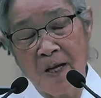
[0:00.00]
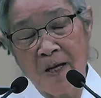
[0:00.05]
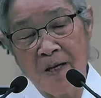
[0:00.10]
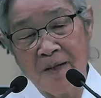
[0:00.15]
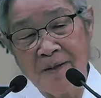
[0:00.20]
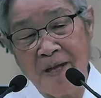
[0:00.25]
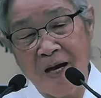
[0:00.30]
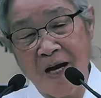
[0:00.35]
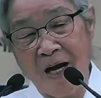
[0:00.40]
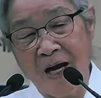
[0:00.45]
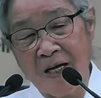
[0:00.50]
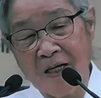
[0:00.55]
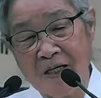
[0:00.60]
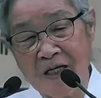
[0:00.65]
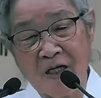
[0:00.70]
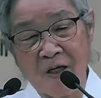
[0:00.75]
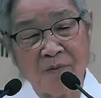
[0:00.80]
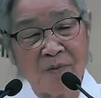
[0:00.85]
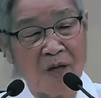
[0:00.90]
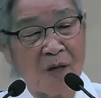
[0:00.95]
내가 아는
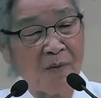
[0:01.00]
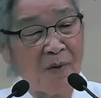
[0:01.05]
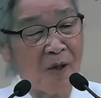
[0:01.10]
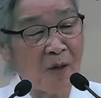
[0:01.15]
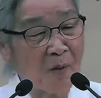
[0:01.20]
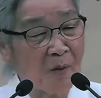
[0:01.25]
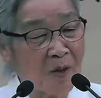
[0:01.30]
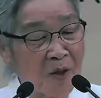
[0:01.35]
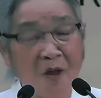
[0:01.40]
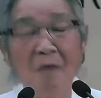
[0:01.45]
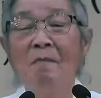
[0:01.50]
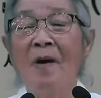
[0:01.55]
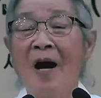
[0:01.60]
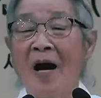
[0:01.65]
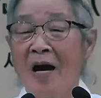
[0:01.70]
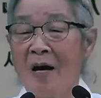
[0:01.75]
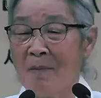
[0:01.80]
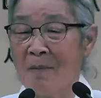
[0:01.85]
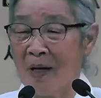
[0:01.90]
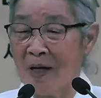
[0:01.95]
이름 대면 여러분은 금방
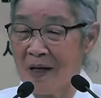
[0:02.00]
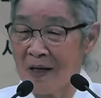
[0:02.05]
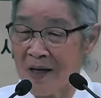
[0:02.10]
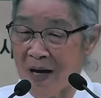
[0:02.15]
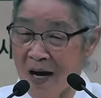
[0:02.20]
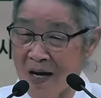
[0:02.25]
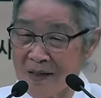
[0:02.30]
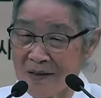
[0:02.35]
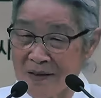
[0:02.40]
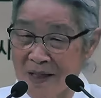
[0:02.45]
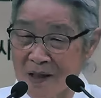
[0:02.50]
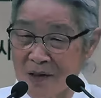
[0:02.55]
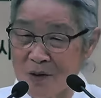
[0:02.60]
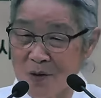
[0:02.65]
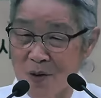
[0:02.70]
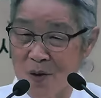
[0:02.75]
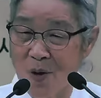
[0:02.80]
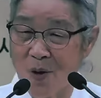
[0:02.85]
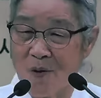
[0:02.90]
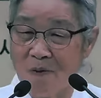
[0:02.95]
알만한
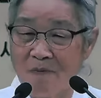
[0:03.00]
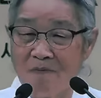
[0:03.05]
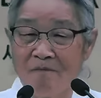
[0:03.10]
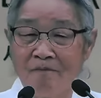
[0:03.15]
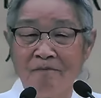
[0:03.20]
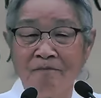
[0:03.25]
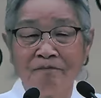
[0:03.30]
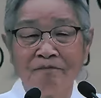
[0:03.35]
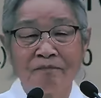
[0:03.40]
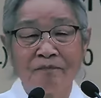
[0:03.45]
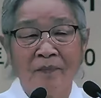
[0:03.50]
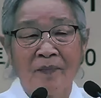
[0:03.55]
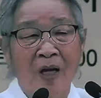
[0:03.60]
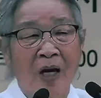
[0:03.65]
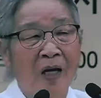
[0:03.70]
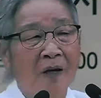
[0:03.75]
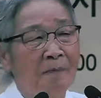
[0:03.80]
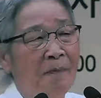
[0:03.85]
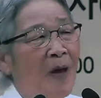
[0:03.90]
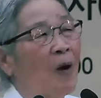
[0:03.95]
강사도요.
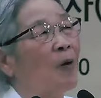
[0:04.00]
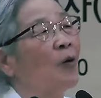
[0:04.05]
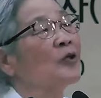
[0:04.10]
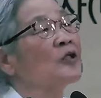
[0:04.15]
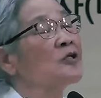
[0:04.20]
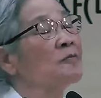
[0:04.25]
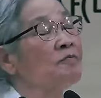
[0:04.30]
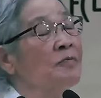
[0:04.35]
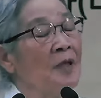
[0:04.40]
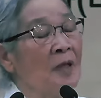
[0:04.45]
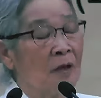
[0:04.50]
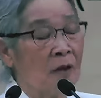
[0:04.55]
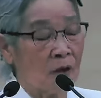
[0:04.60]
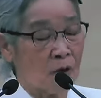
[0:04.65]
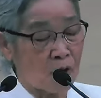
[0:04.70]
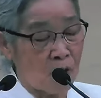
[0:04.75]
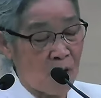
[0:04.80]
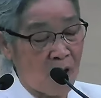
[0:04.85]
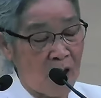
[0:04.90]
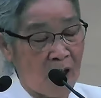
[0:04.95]
한 150명
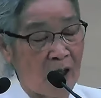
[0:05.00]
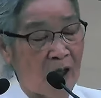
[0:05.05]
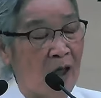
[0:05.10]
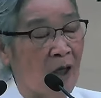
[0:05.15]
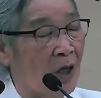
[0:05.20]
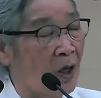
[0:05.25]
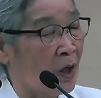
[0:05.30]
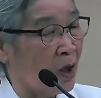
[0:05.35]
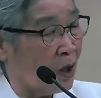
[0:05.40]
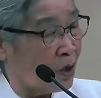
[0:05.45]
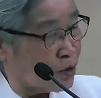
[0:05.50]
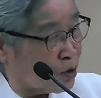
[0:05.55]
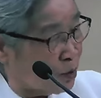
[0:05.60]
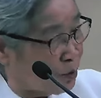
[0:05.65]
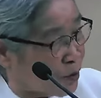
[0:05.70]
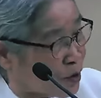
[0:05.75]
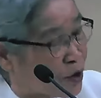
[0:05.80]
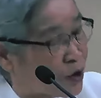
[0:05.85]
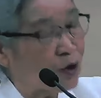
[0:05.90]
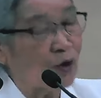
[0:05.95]
교회, 좀
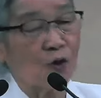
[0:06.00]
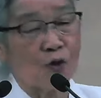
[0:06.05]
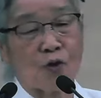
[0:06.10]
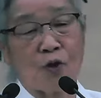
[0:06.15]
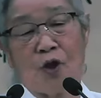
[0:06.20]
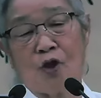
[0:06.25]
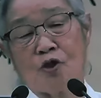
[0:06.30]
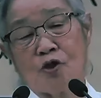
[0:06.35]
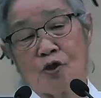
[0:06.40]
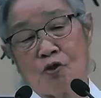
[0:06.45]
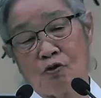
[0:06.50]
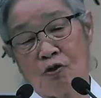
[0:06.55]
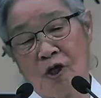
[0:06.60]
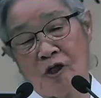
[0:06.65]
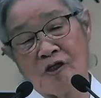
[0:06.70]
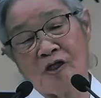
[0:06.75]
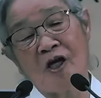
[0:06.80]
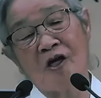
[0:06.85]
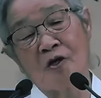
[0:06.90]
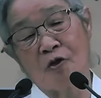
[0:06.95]
시골 교회 지금
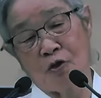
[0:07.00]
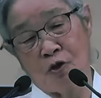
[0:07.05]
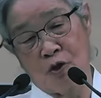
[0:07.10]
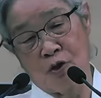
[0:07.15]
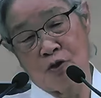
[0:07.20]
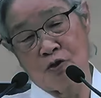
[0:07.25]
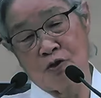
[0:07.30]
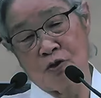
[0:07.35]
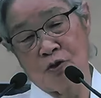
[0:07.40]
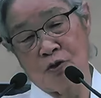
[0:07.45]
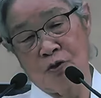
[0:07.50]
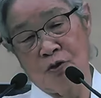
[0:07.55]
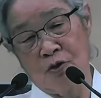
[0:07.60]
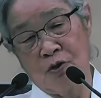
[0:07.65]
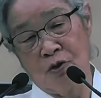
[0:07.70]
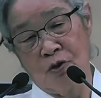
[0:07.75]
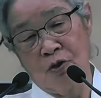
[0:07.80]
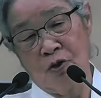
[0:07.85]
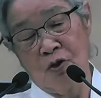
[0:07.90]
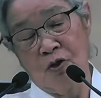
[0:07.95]
괜찮은 교회 있죠.
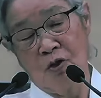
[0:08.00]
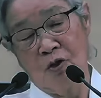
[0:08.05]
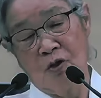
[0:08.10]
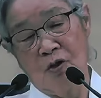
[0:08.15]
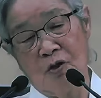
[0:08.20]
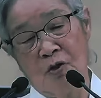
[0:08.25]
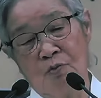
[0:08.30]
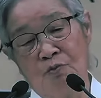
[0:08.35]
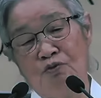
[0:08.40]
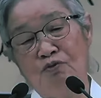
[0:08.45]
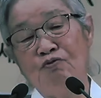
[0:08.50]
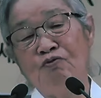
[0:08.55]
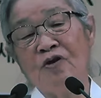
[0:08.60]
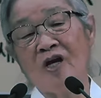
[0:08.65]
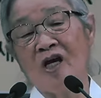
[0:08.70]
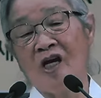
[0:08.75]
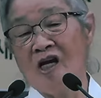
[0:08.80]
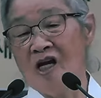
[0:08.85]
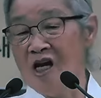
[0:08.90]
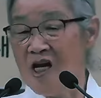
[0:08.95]

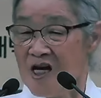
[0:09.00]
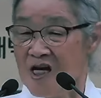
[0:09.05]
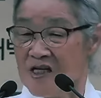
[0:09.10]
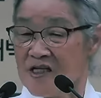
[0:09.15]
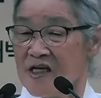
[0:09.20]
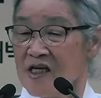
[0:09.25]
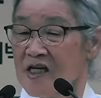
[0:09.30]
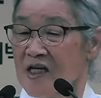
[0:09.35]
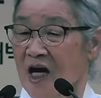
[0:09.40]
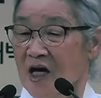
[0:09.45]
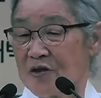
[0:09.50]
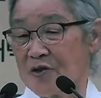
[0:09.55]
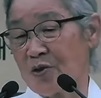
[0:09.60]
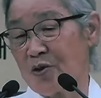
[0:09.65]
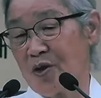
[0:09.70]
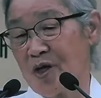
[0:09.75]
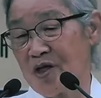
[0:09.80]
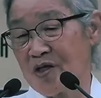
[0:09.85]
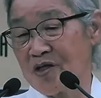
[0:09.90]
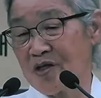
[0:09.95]
부흥회를 1년 전에 약속을
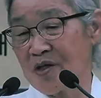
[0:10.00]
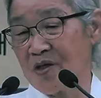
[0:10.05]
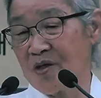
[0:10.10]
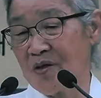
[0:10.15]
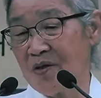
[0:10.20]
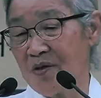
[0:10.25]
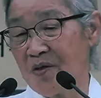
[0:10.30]
했어요.